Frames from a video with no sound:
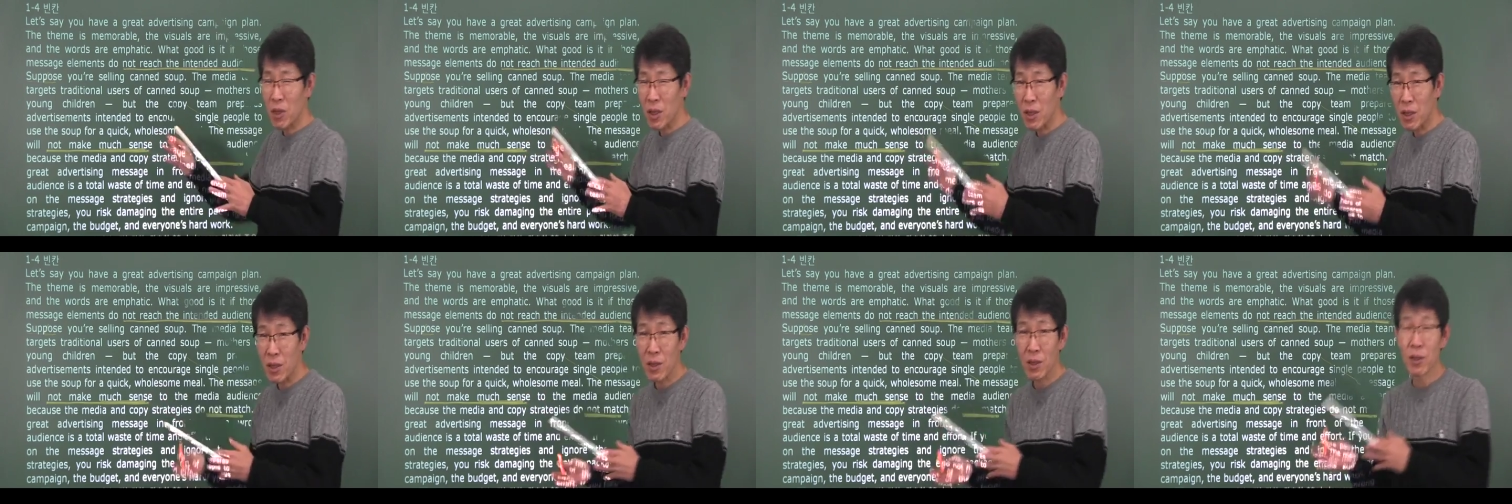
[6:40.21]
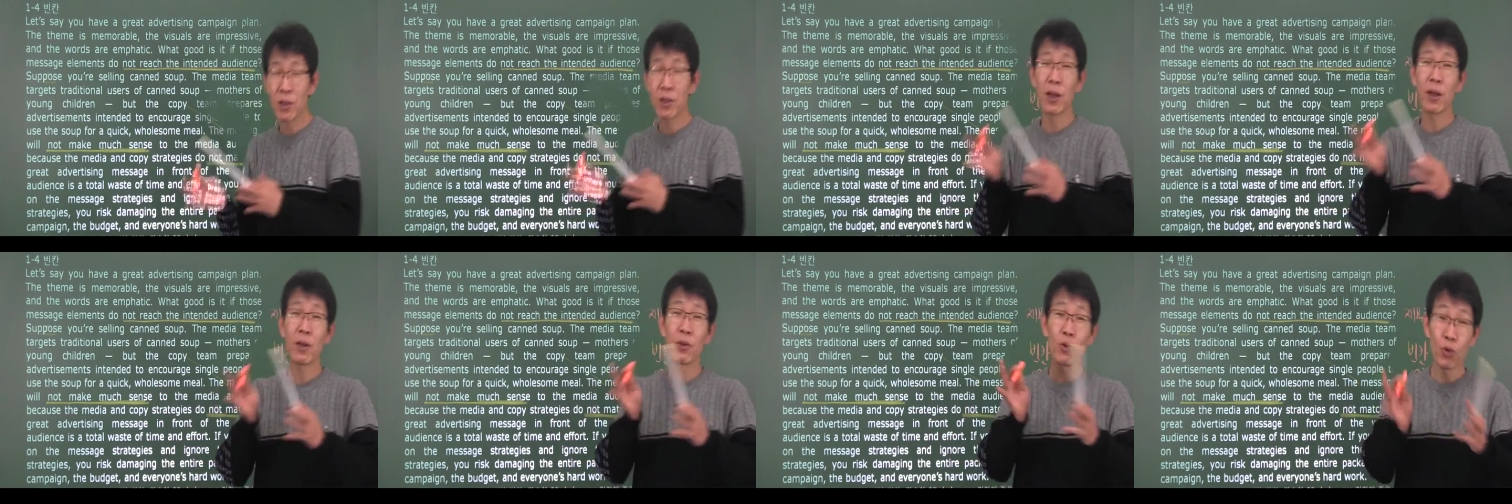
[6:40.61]
빈칸
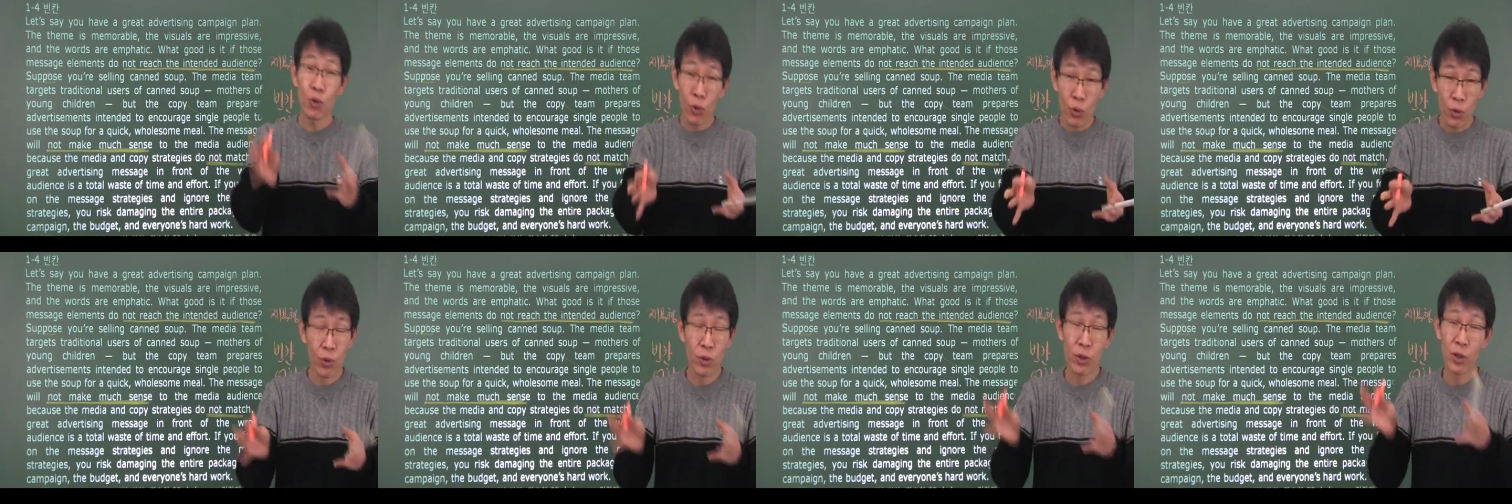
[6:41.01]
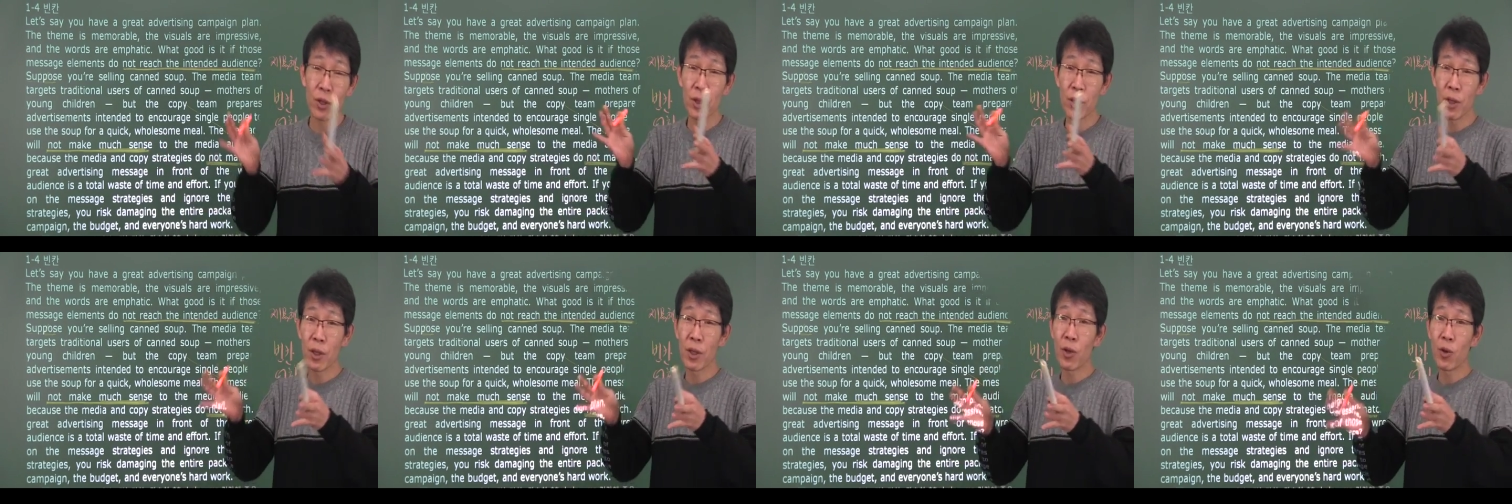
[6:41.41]
처리하는 수도 있고
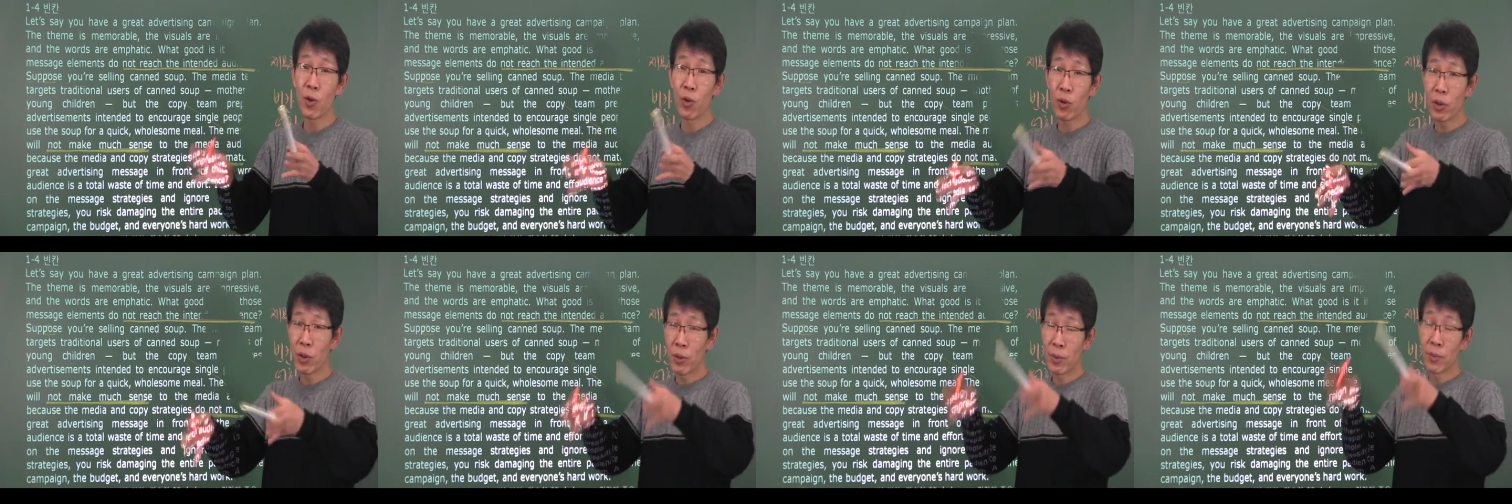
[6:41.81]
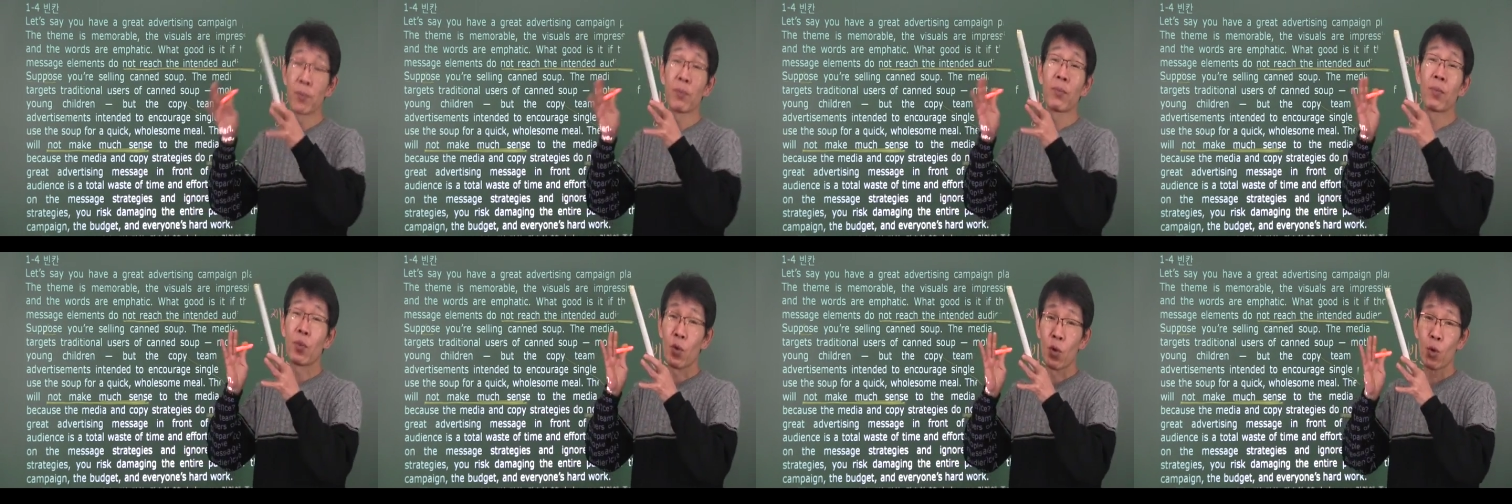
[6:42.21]
전체 내용을
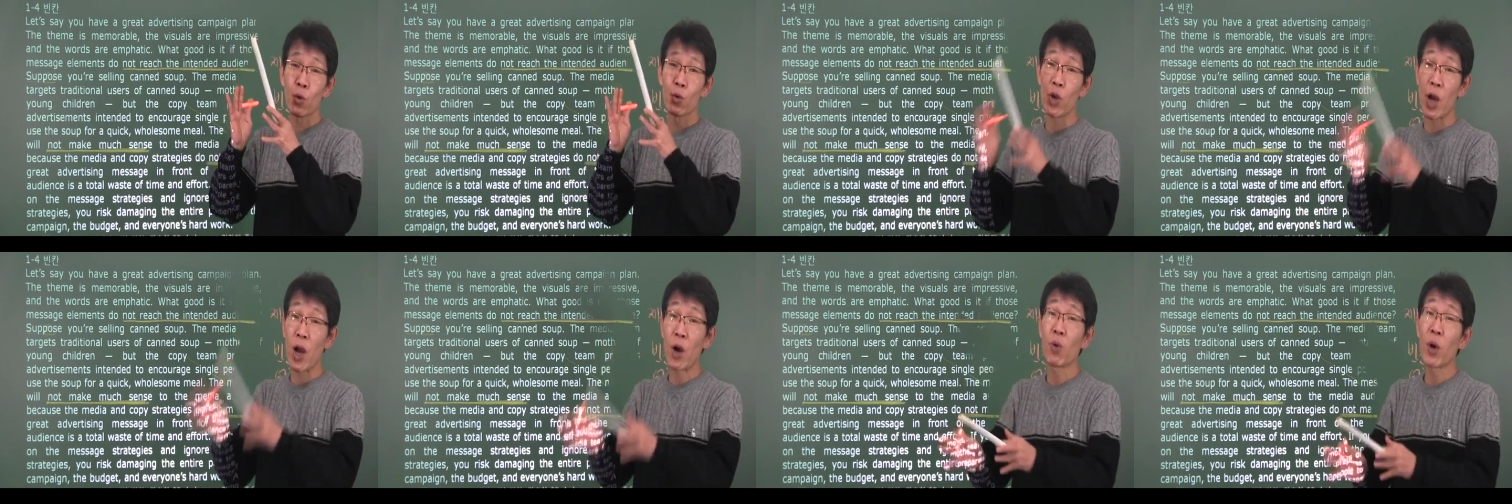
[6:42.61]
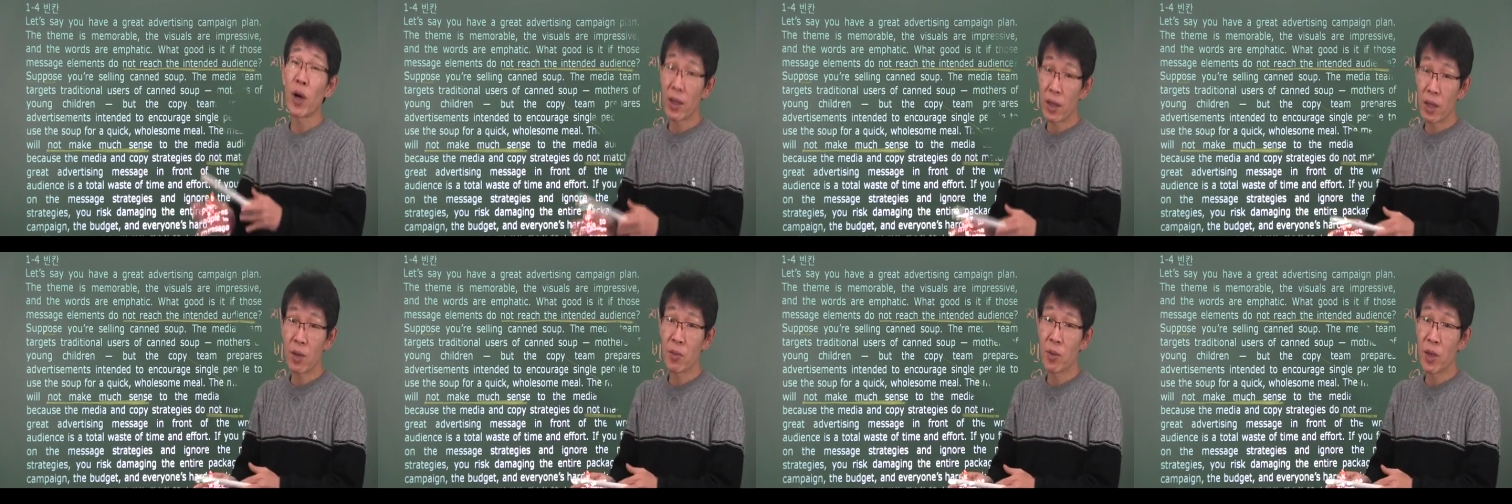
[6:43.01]

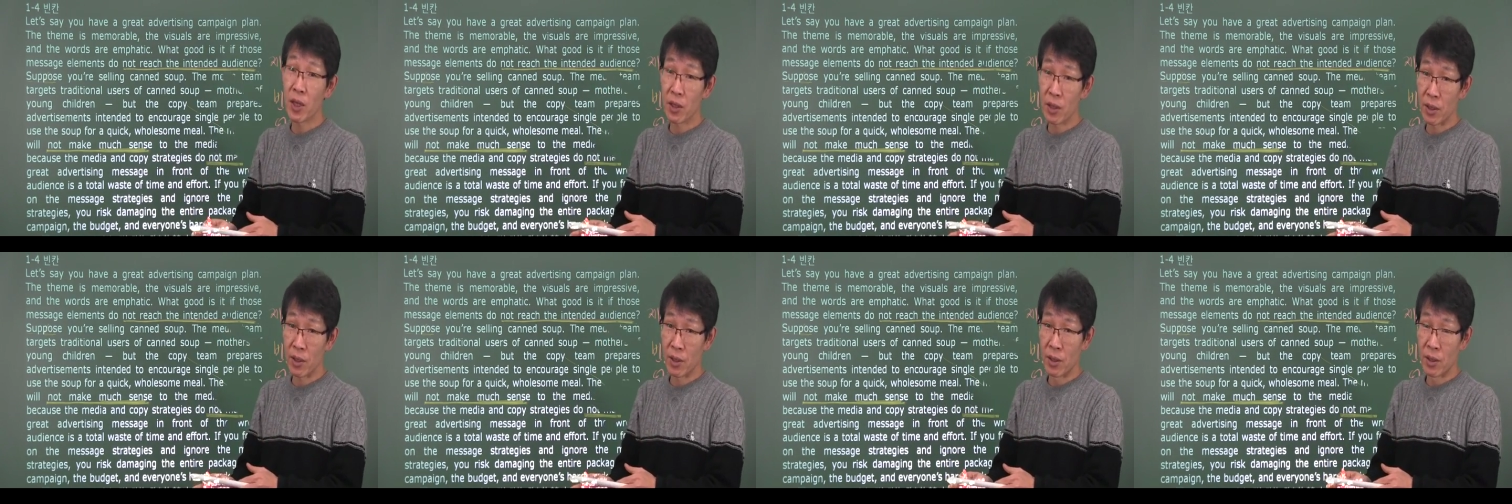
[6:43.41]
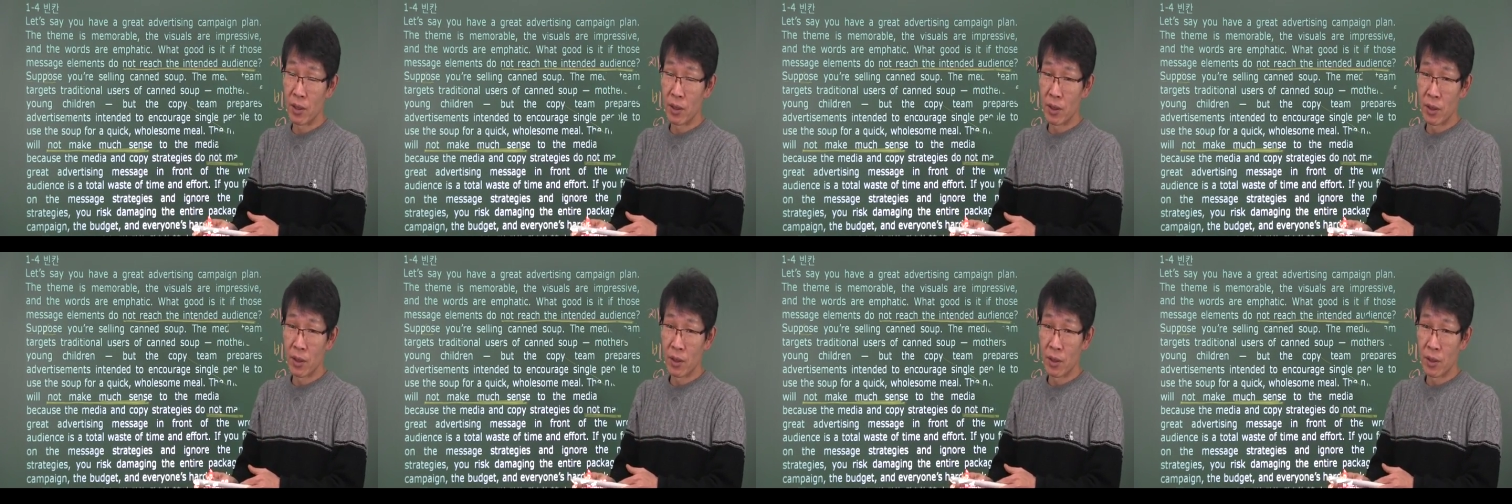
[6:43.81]
좌우한다면은
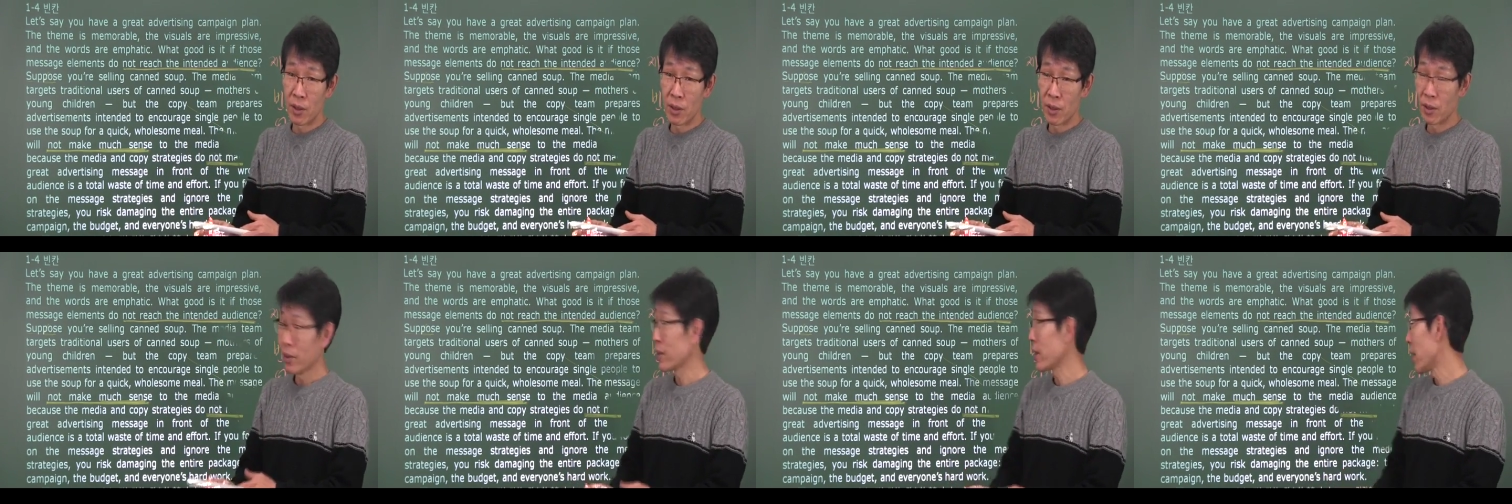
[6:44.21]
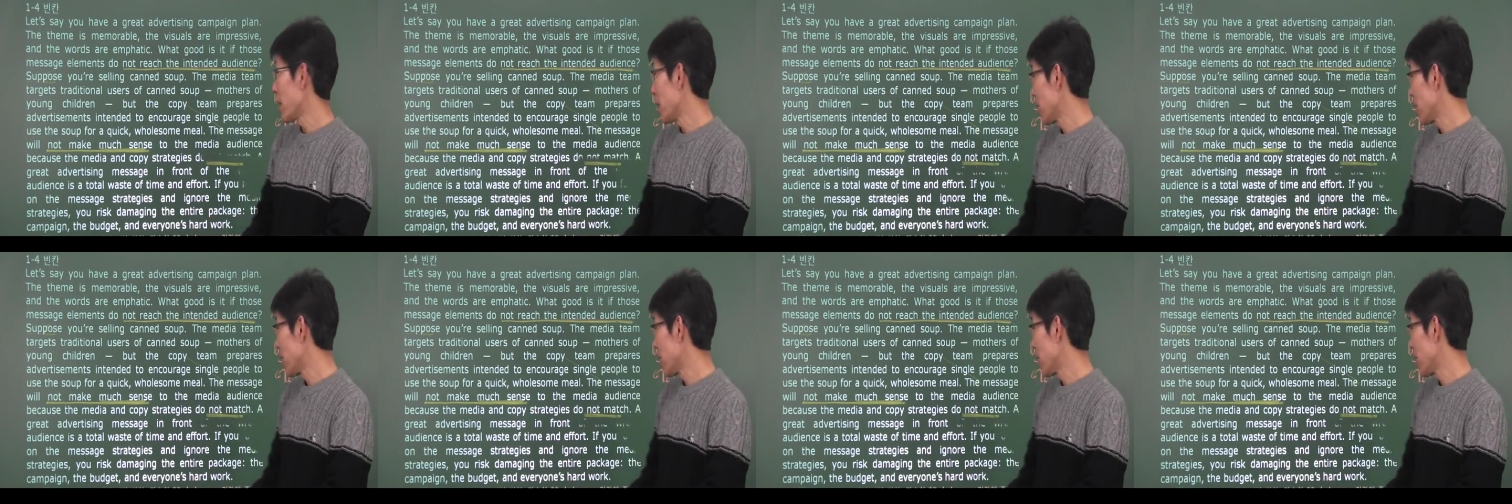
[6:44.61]
자